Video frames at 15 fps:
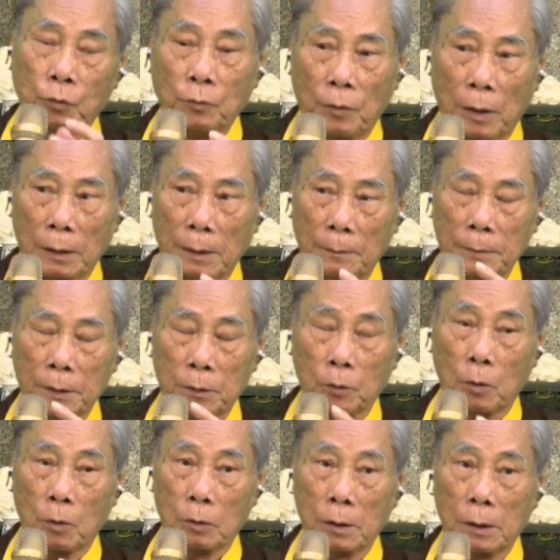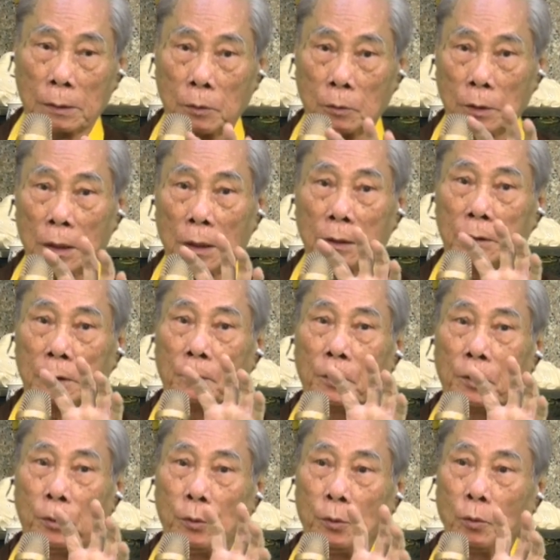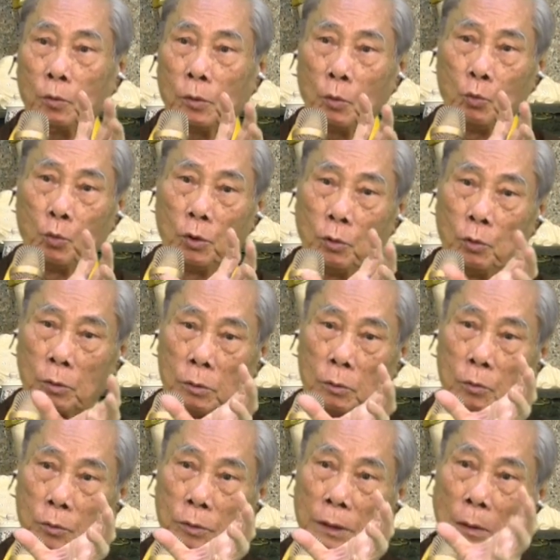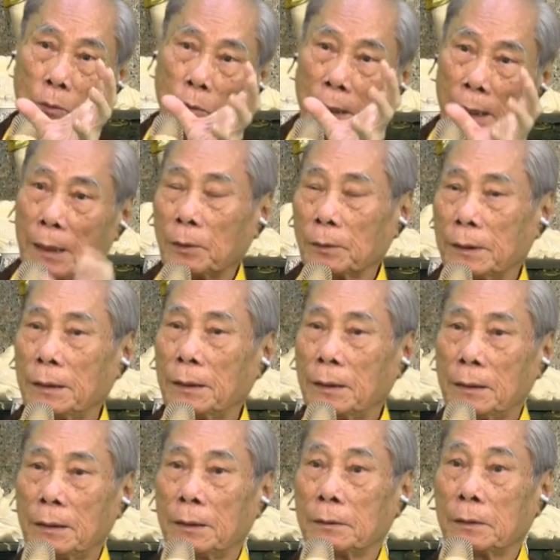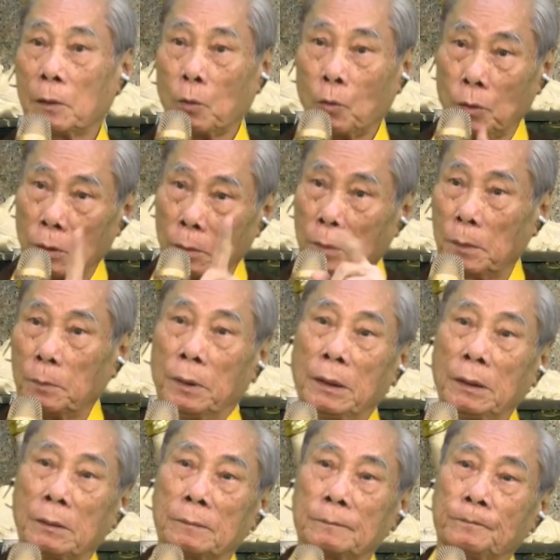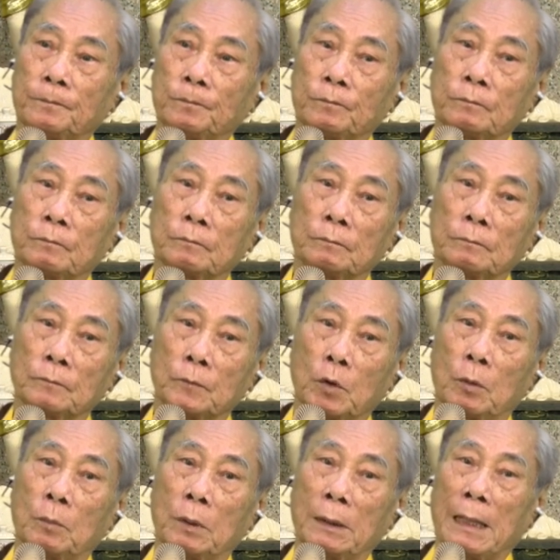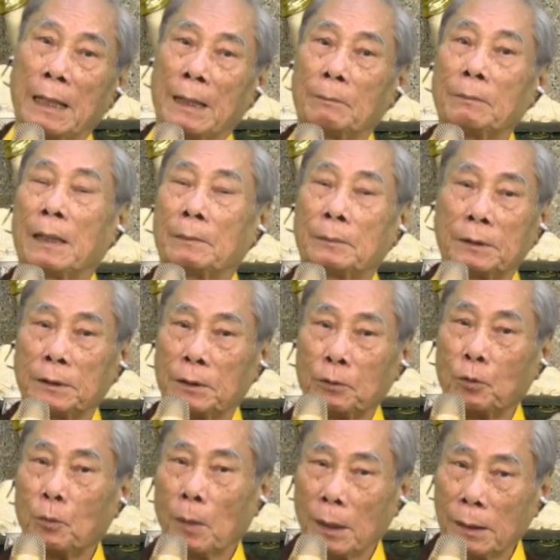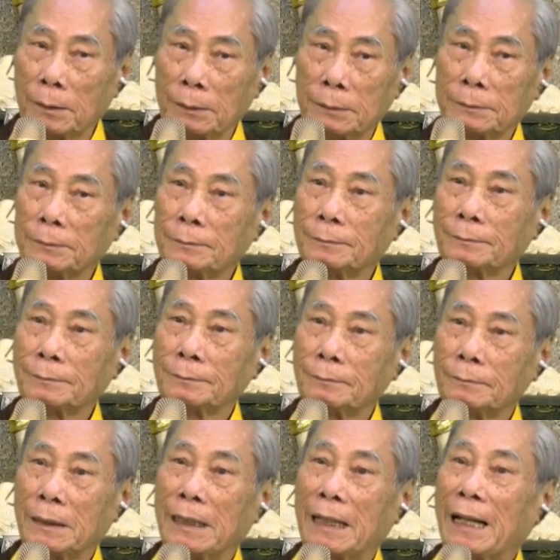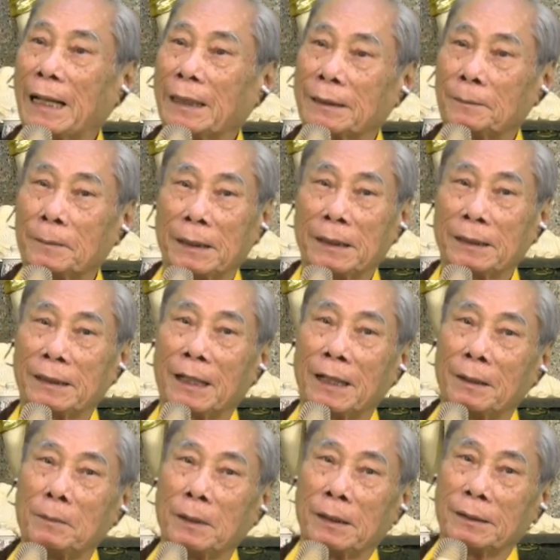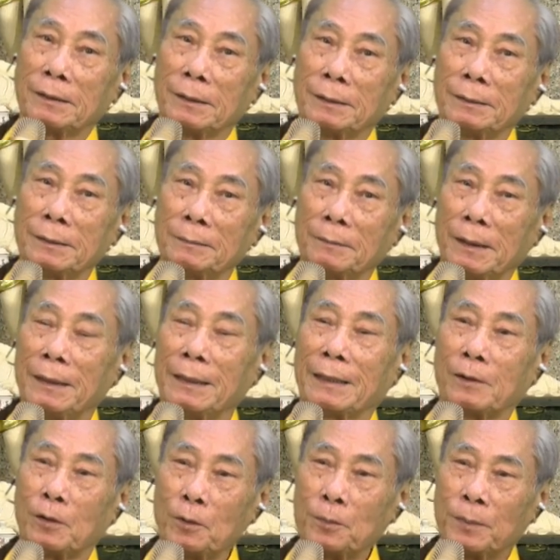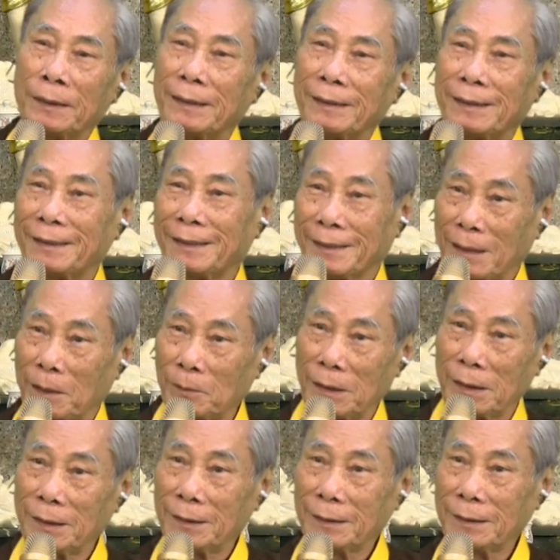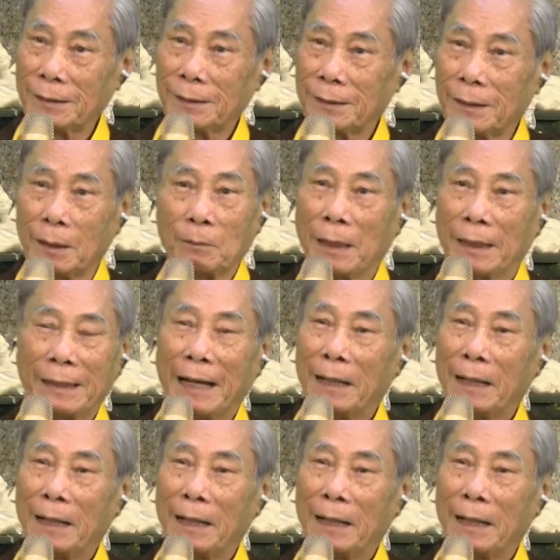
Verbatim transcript: Đức Phật làm gì toàn năng toàn giác, người ta mới hiểu cái quy luật nhân quả của thế giới này, người ta nói cho mình biết. Còn mình làm cái chuyện của mình. Mình gan thì mình cái chê, mình cái chửi, mình đi ăn cướp cái tiền đâu này. Không ai